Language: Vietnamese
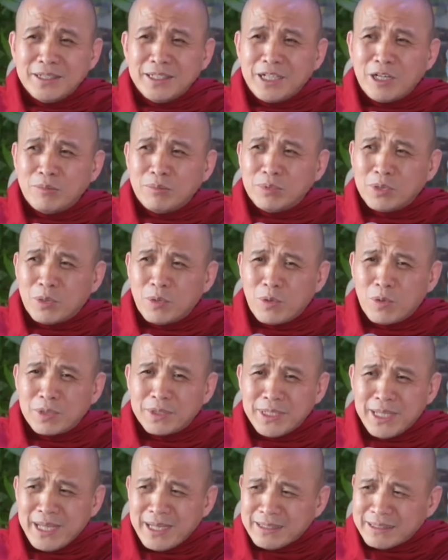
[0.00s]
thứ không
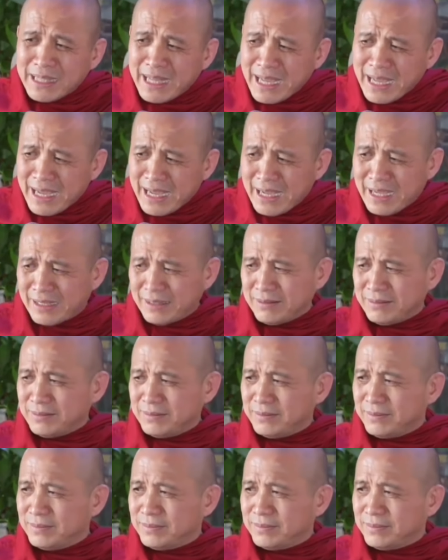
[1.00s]
thuộc về ta